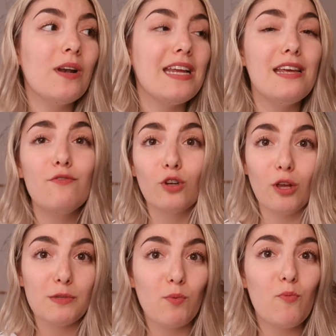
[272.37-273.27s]
Les livres coûtent
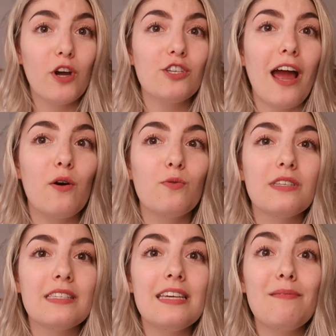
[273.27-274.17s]
un petit peu moins cher
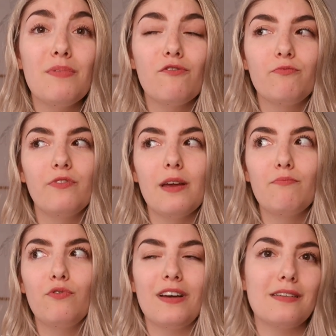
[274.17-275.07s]
aussi, puis vous pouvez
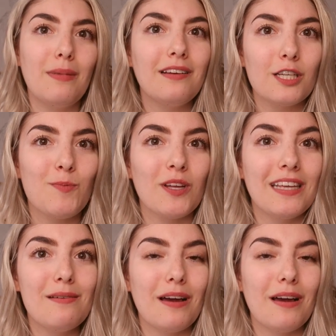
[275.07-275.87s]
plus facilement transporter.